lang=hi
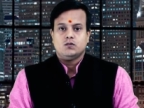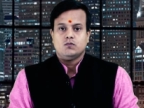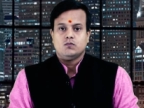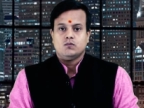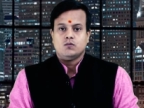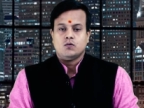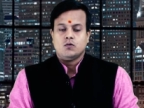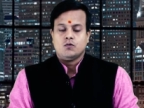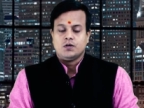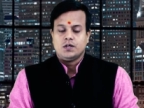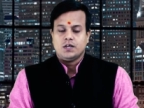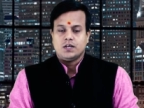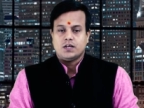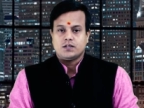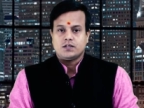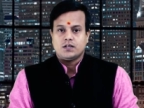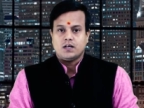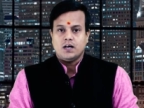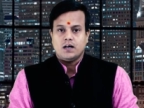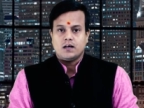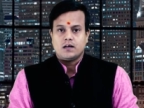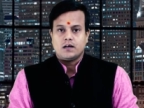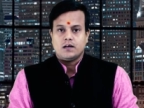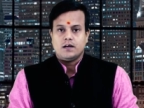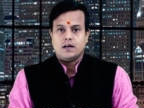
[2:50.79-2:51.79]
उन्होंने
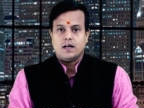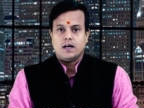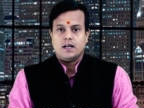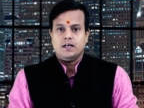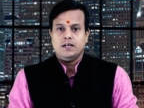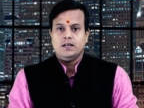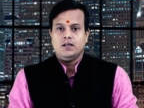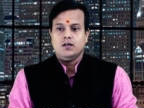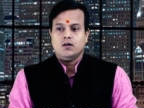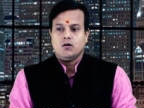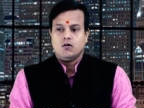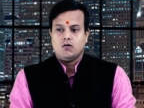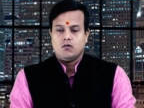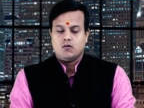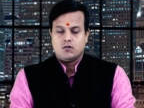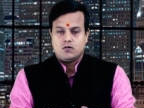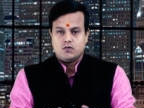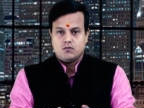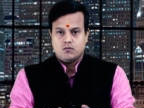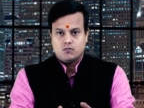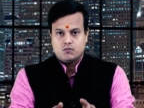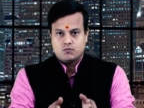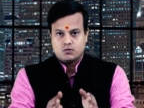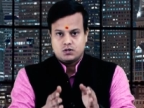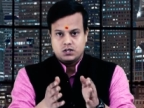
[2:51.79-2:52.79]
रचना कर डाली और
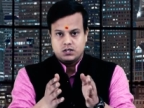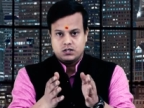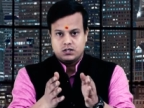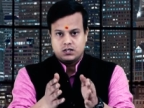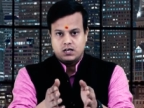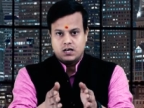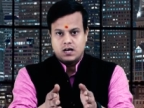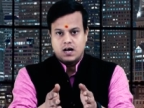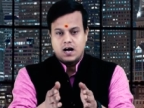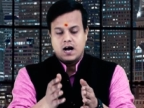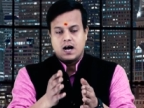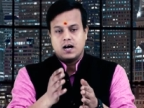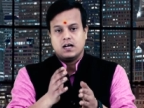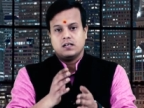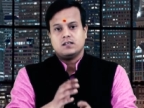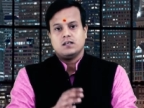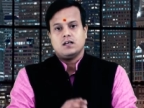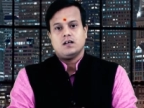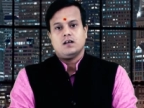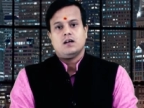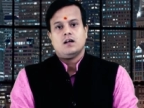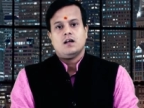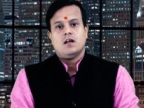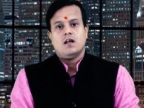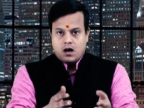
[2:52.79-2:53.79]
उसी से आज
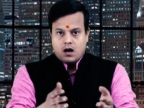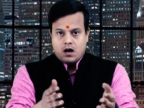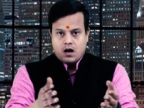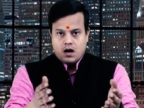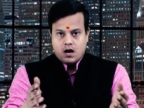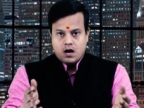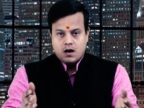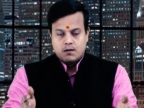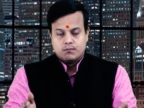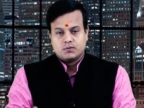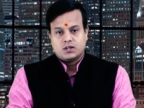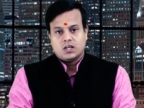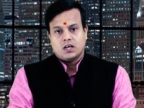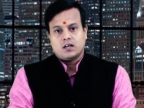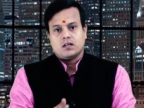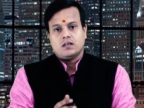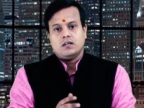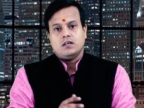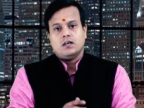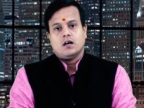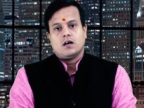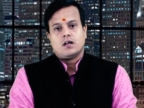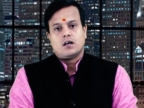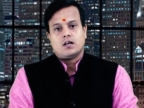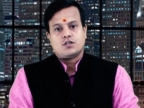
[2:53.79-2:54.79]
हम तक
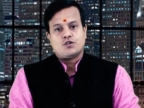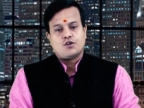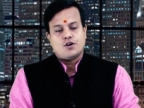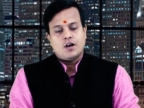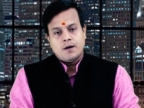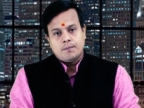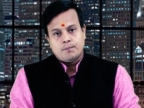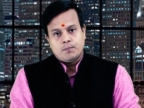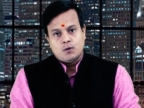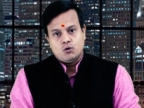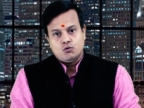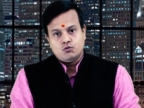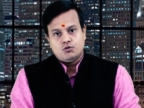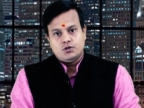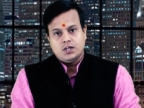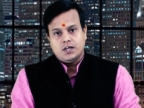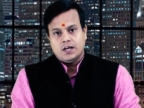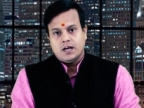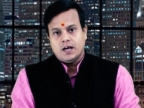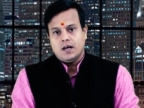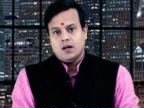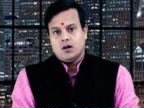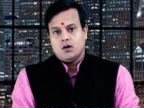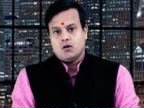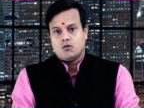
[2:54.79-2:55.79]
यह रचना पहुंची
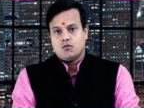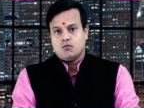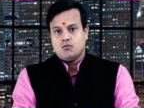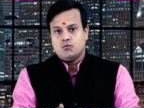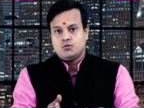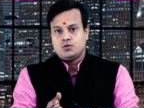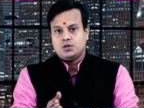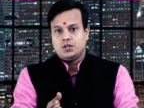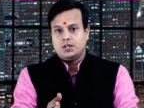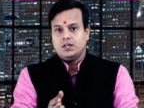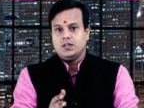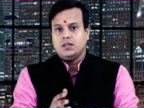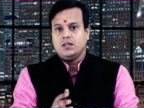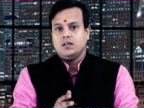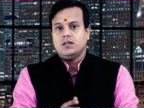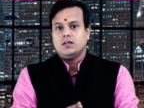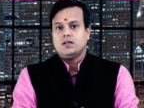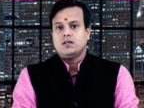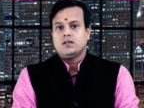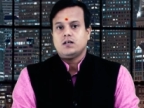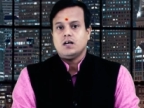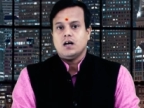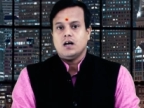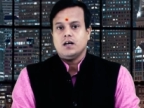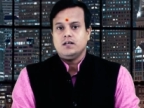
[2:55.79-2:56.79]
है और उसी
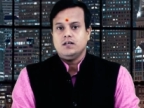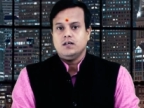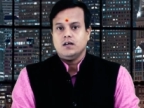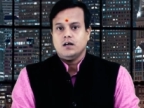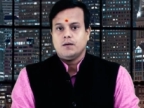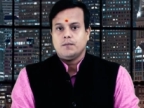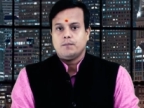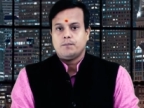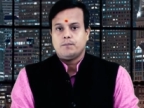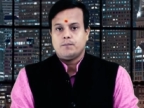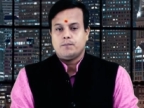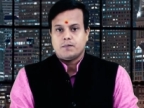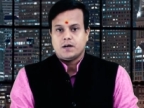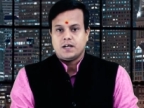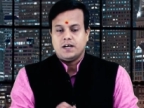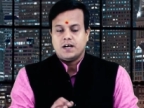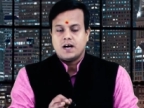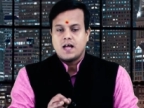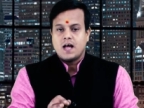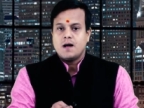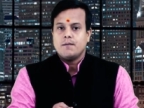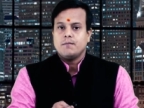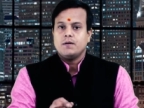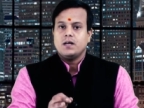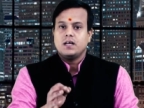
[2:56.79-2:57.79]
का यह
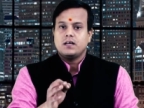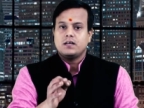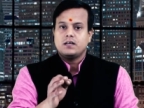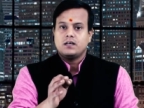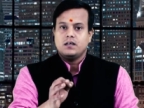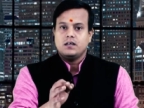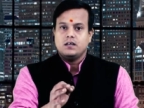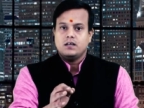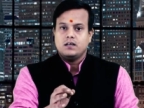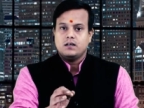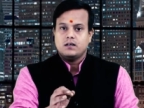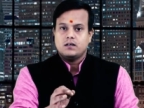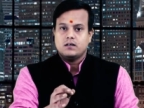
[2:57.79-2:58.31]
परिणाम है कि